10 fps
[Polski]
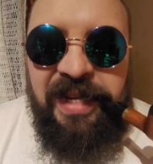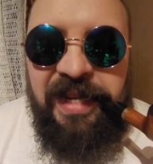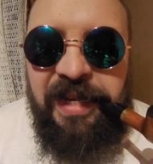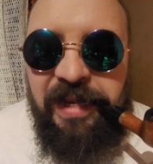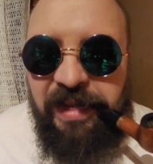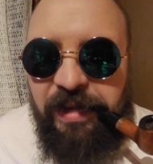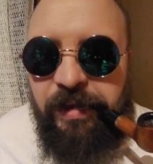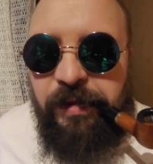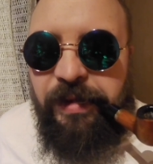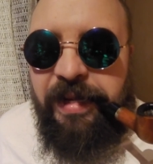Hej, z tej
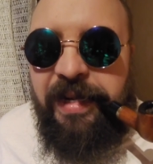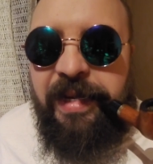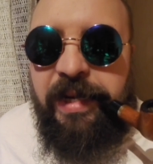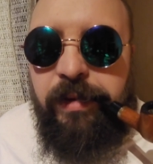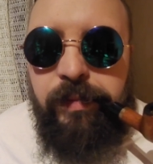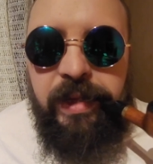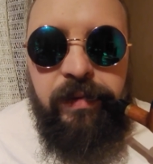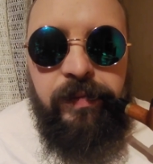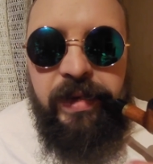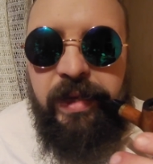strony Lekret,
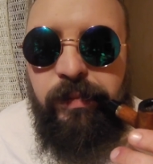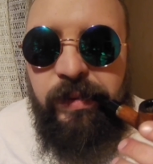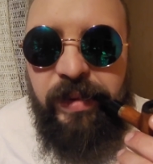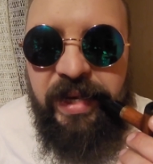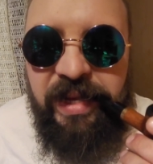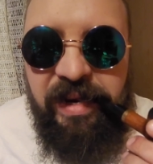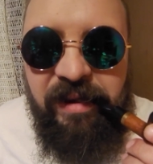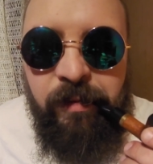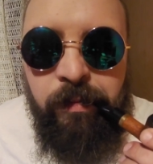witam Was na moim kanale